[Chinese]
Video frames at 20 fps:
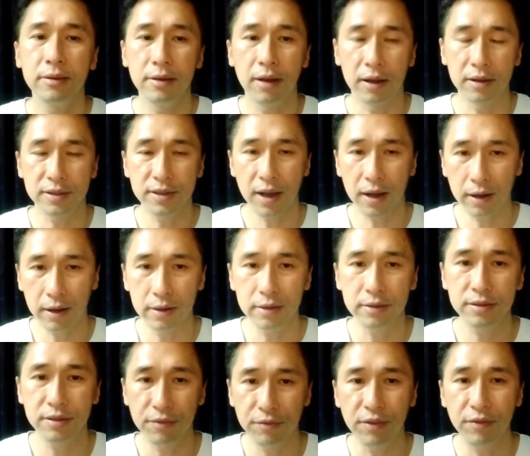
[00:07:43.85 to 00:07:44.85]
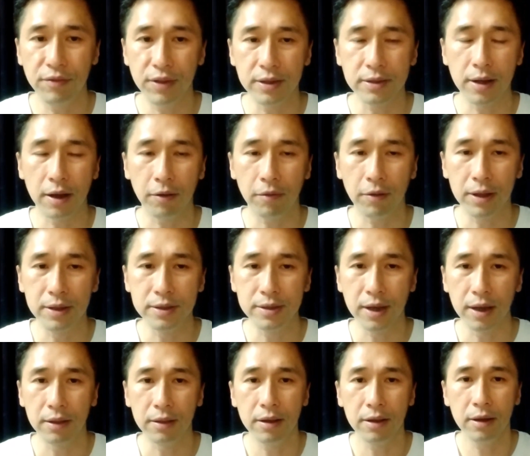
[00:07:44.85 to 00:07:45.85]
啊，香港的身份非常关
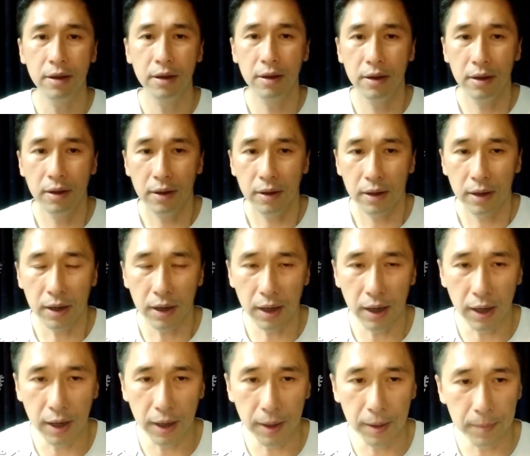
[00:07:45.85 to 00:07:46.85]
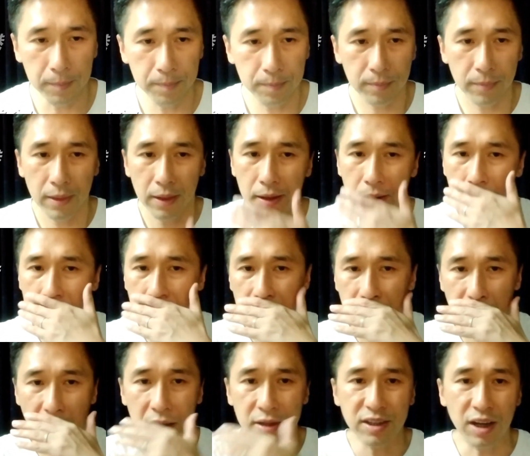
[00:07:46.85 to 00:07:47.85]
键，呃，
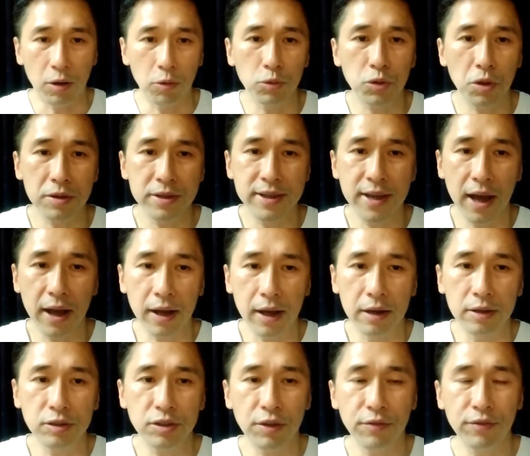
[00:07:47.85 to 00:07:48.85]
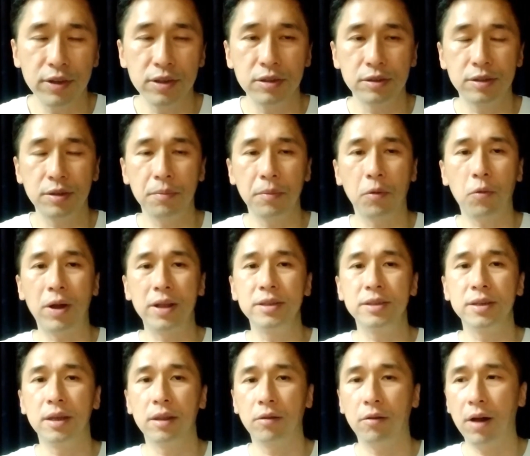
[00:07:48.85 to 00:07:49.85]
那假如说香港的身份是这么关
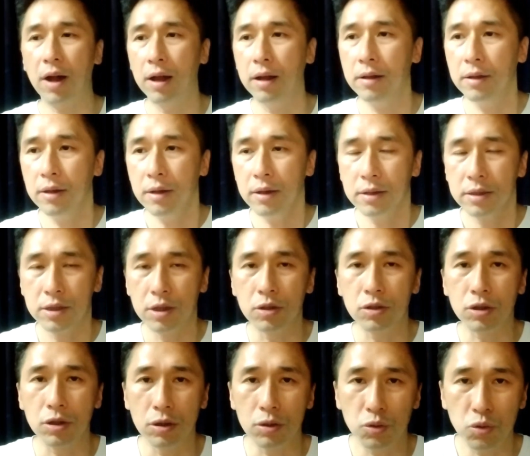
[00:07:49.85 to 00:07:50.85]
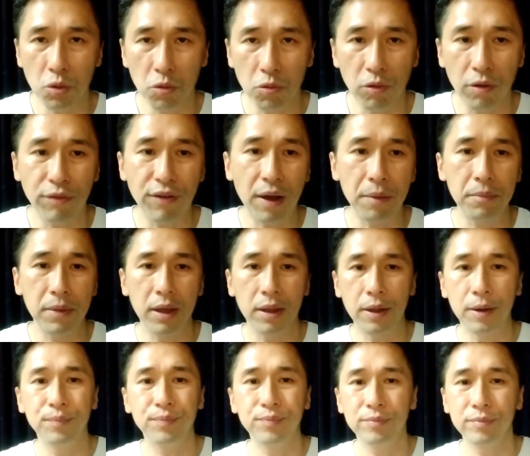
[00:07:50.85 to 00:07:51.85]
键的话，其实中国方面
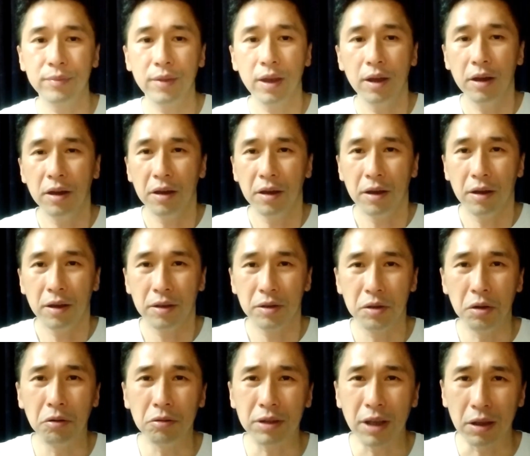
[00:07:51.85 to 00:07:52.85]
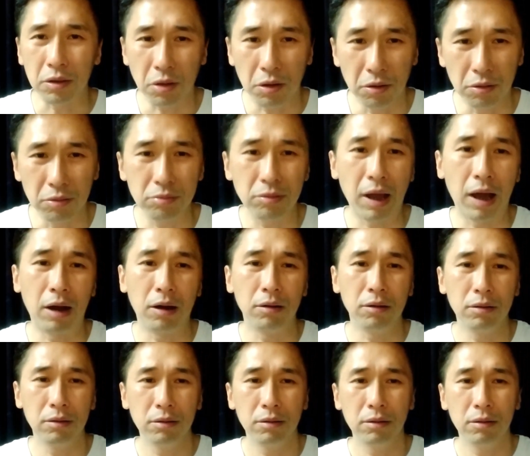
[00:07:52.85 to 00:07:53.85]
呢，有点头脑，
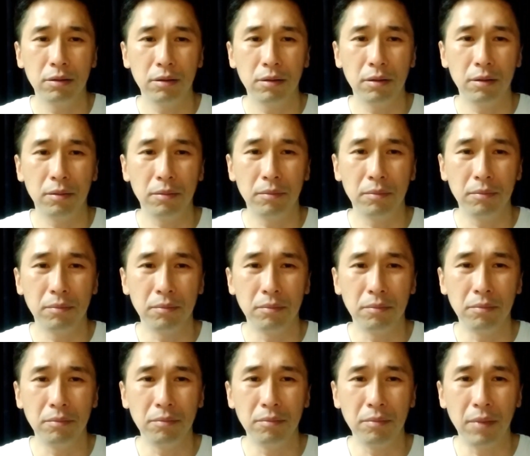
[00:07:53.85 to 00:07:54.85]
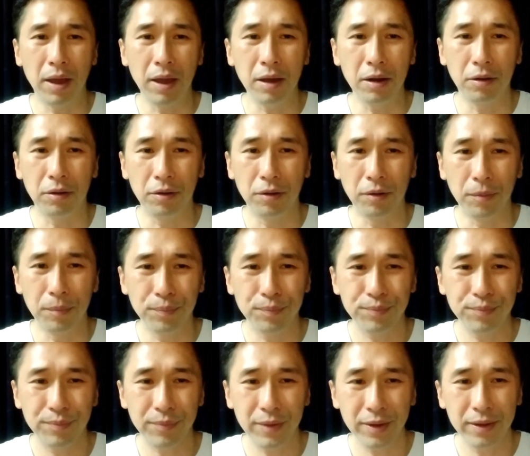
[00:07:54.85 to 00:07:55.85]
没有，
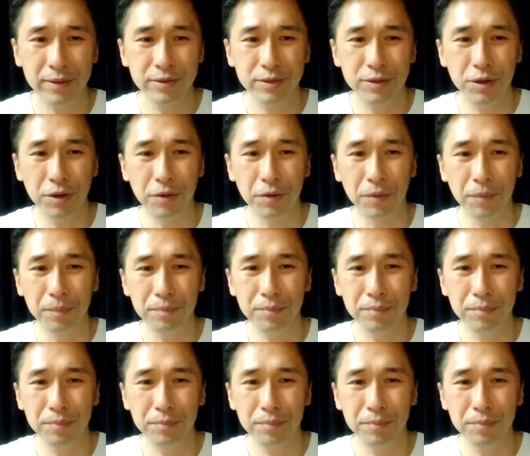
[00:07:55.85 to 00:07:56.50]
就